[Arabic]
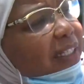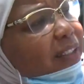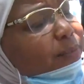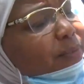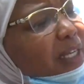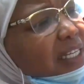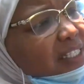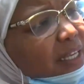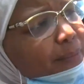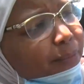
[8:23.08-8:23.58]
اليخت
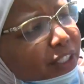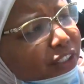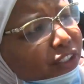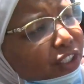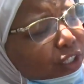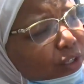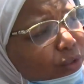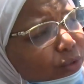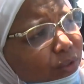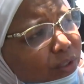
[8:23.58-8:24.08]
بتاع سمير
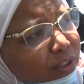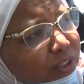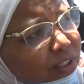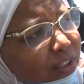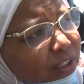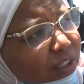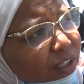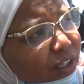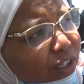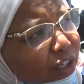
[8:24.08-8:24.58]
ديلو
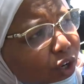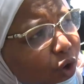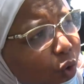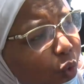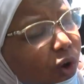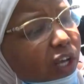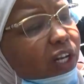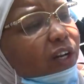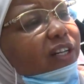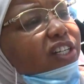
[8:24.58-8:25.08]

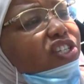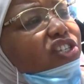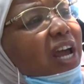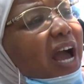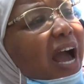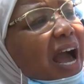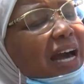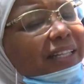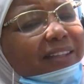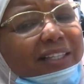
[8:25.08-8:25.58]
وين
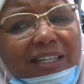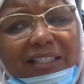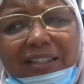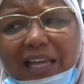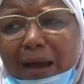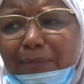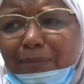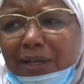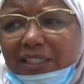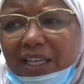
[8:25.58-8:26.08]
الاشاعات اللي
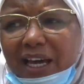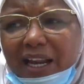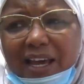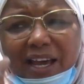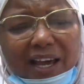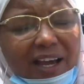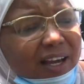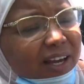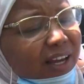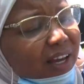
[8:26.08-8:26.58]
تعملت
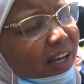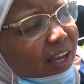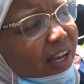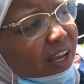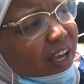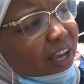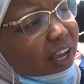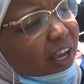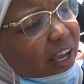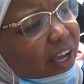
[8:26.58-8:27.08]
على
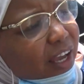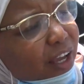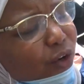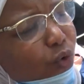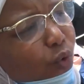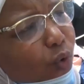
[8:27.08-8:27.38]
آه،